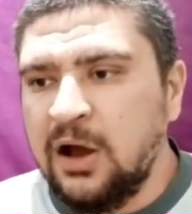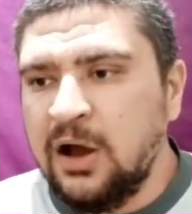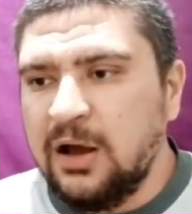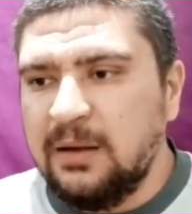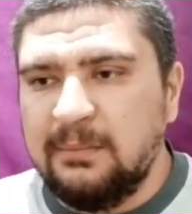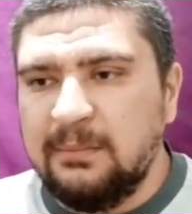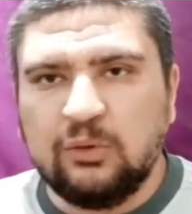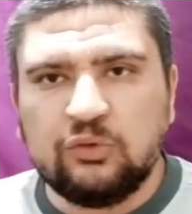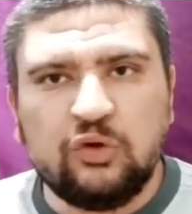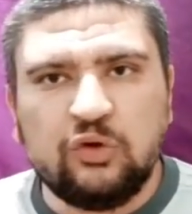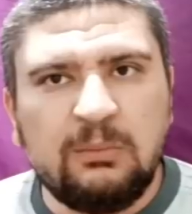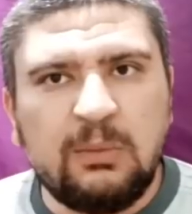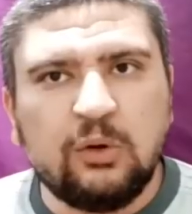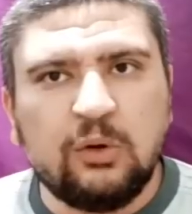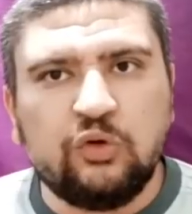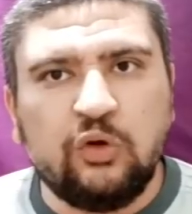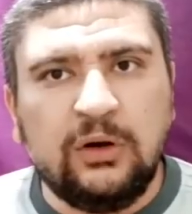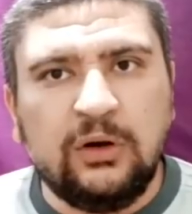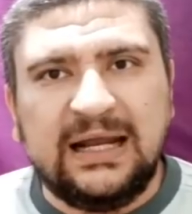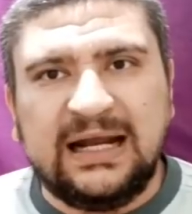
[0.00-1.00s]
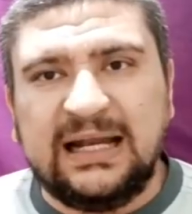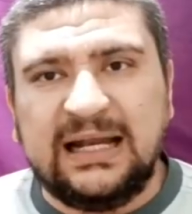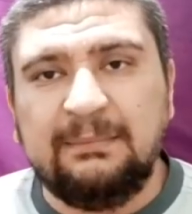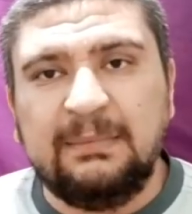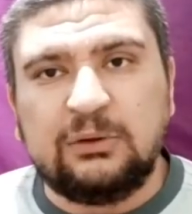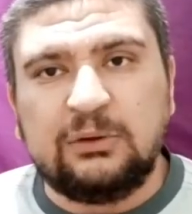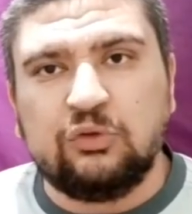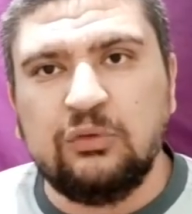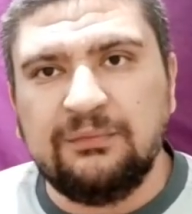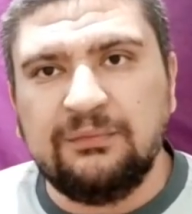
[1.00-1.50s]
الموضوع موضوع انك لما
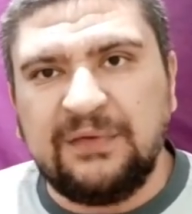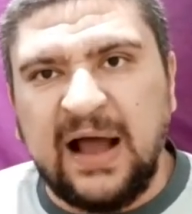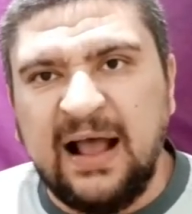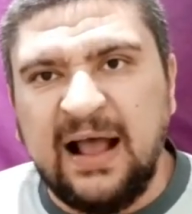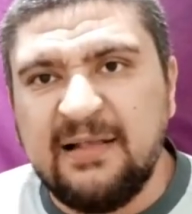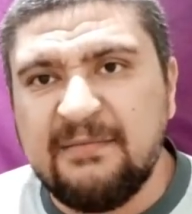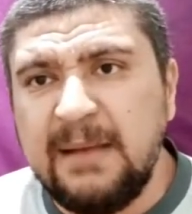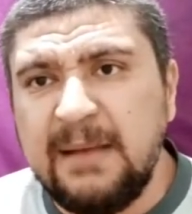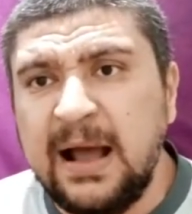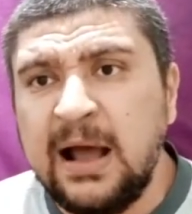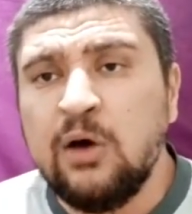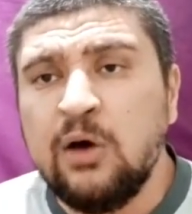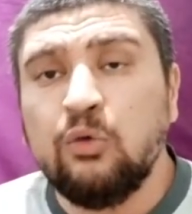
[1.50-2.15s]
تكون في ازمه